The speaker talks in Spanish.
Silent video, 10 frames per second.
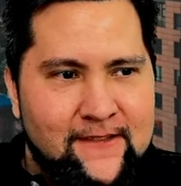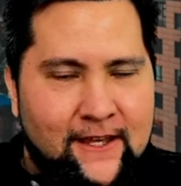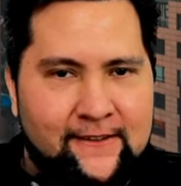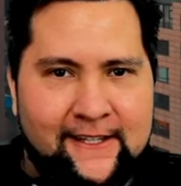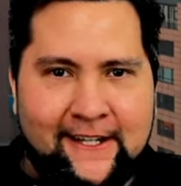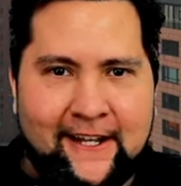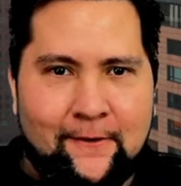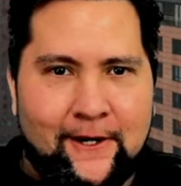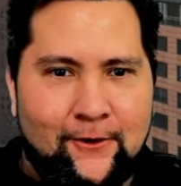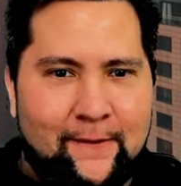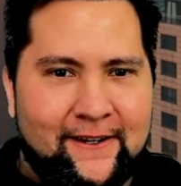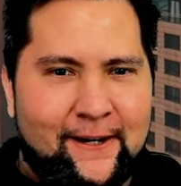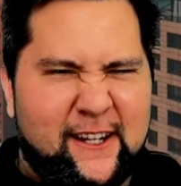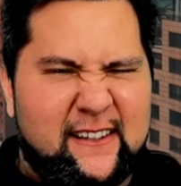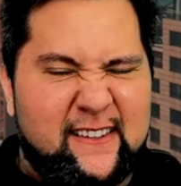Sí tiene que ver con la
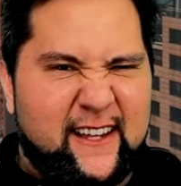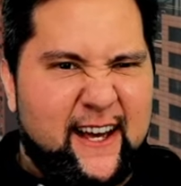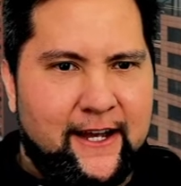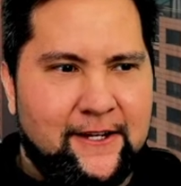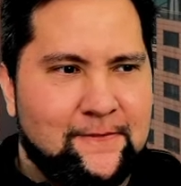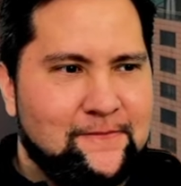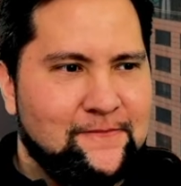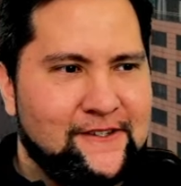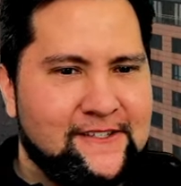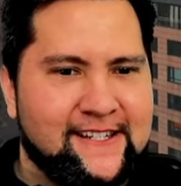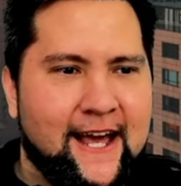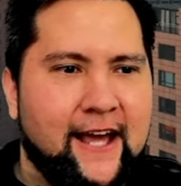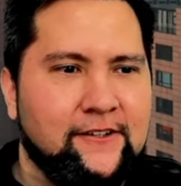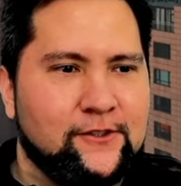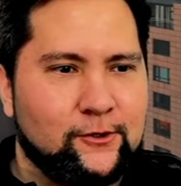palabra sky.
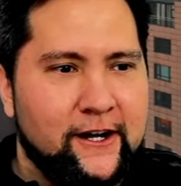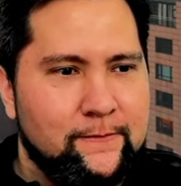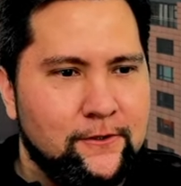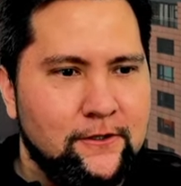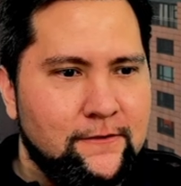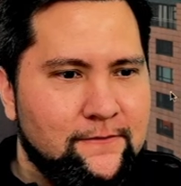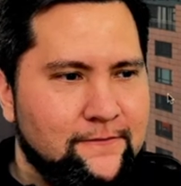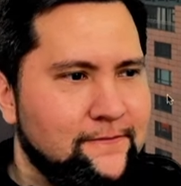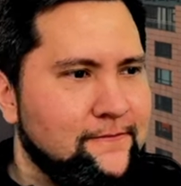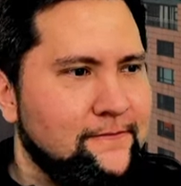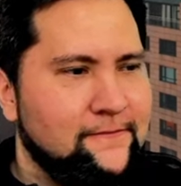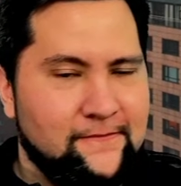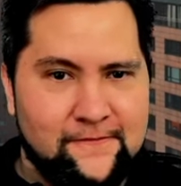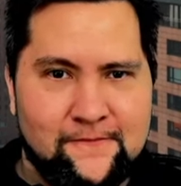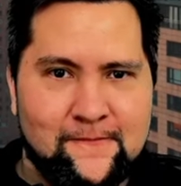Skyscraper.
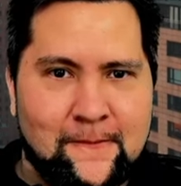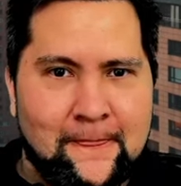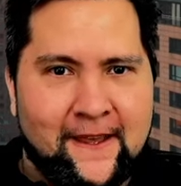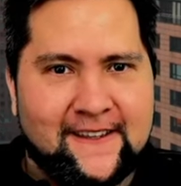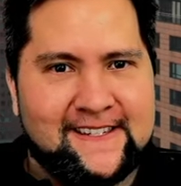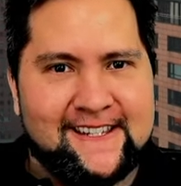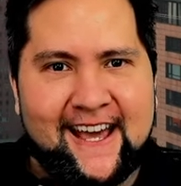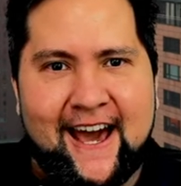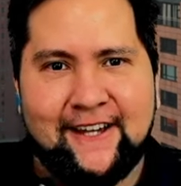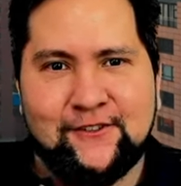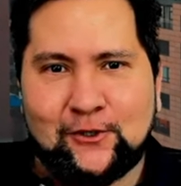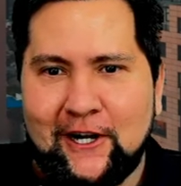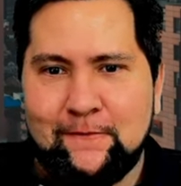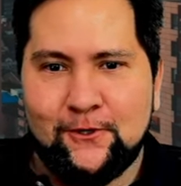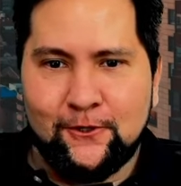
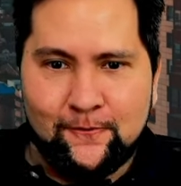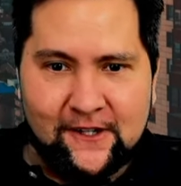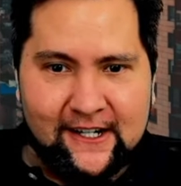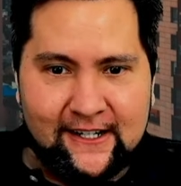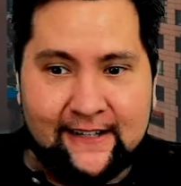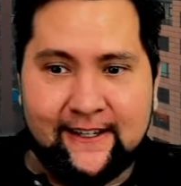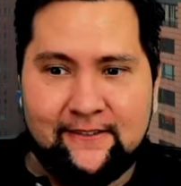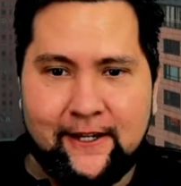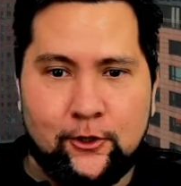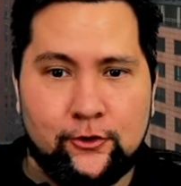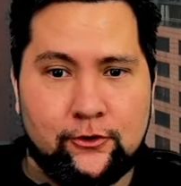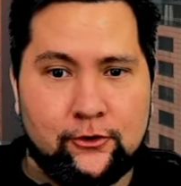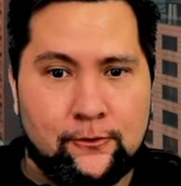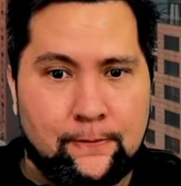Skyscraper rascacielos.